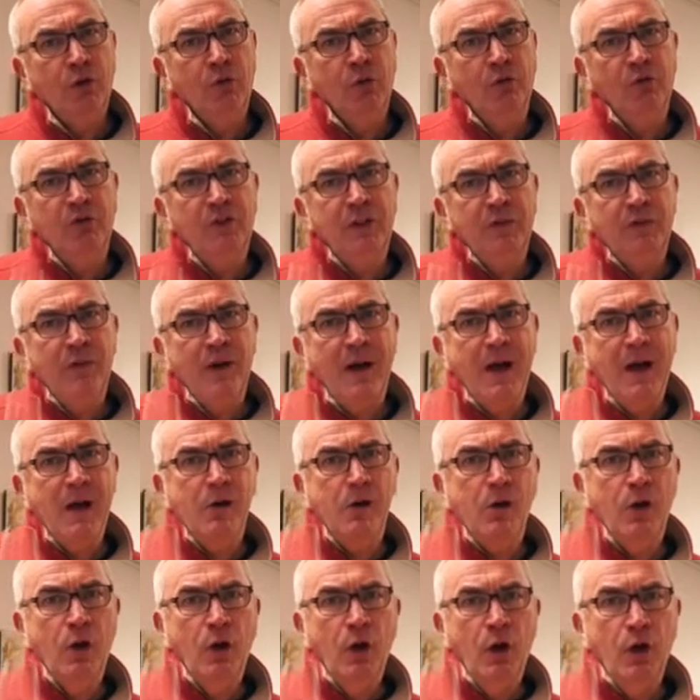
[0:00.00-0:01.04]
Donc des
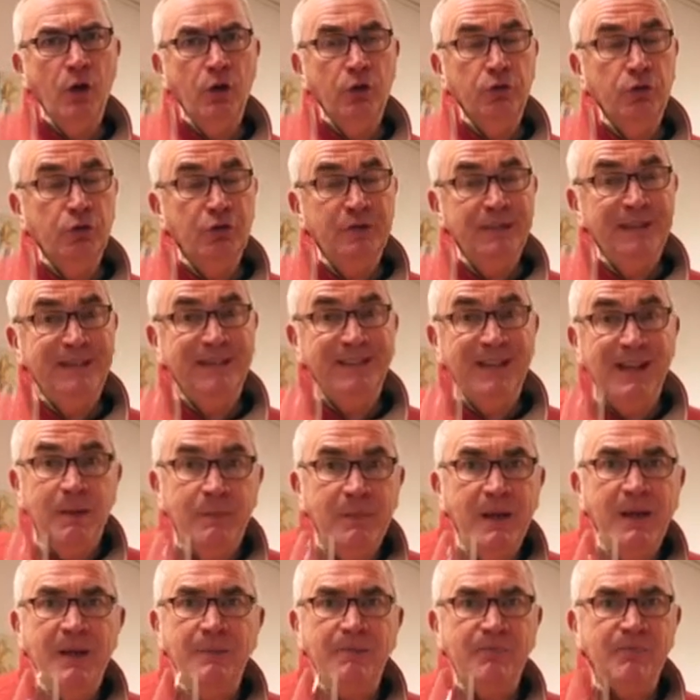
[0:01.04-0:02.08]
vins euh, de dessert,
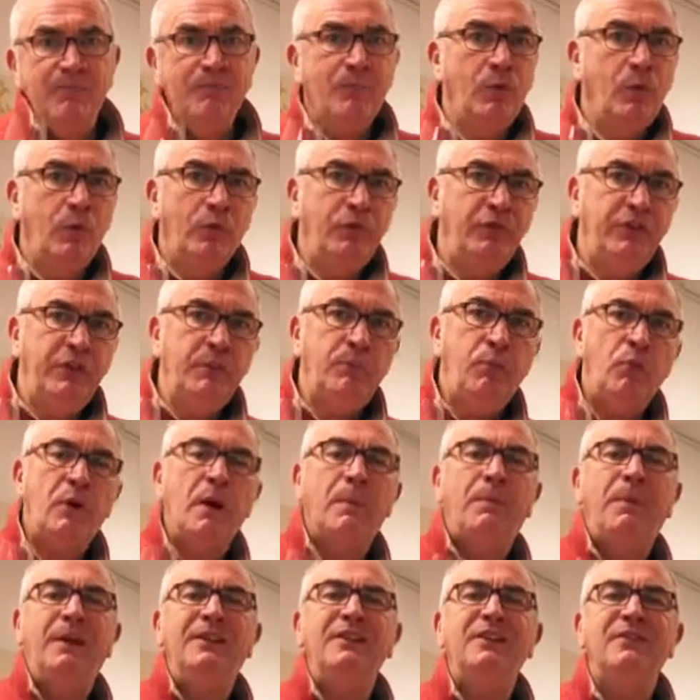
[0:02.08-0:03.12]
mais aussi,
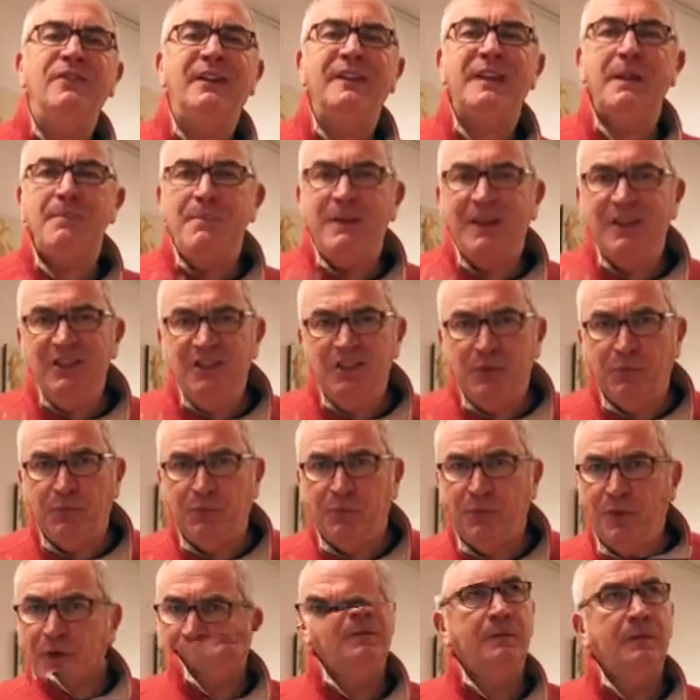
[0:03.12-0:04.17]
pourquoi pas des vins
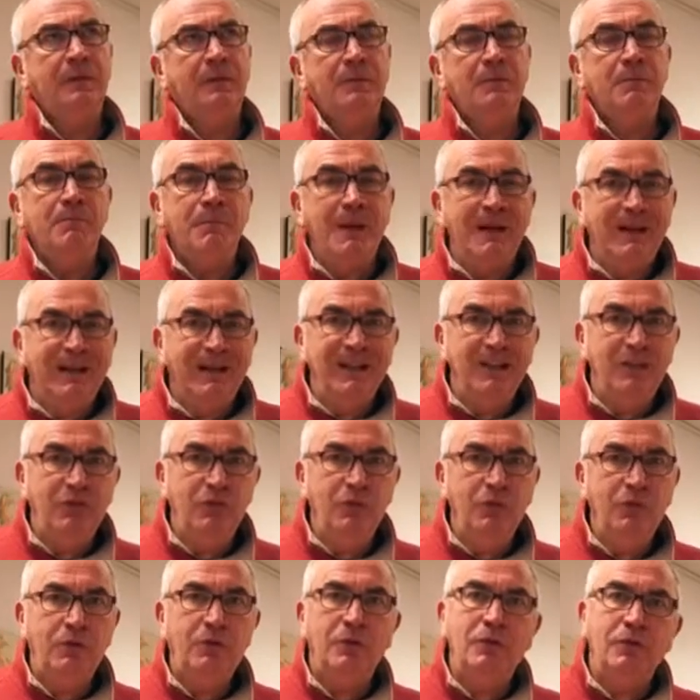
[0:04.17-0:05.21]
d'apéritif. Malgré les
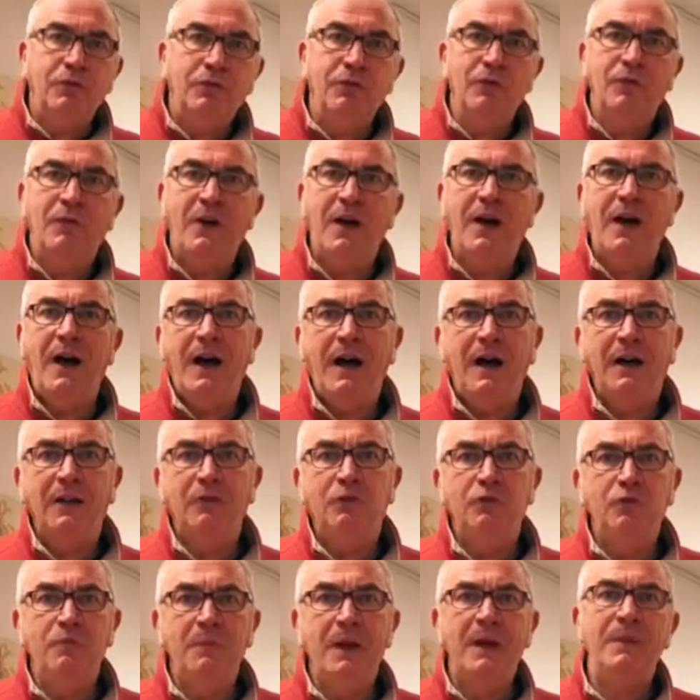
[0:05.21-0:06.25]
sucres, ce vin a
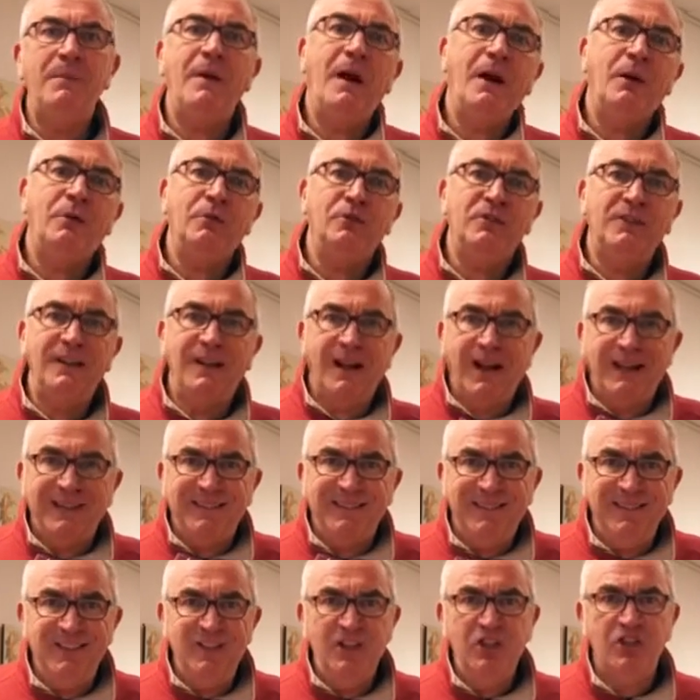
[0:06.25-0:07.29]
tout de même un côté
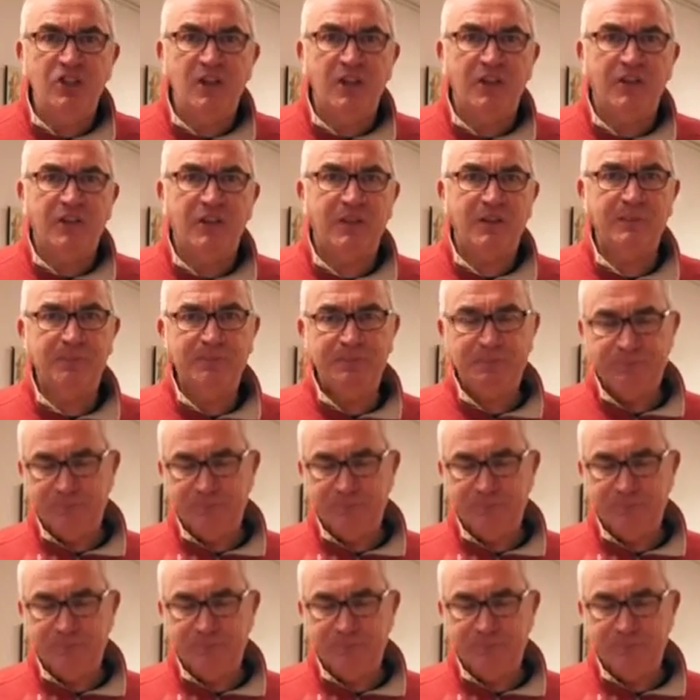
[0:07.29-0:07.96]
assez digeste.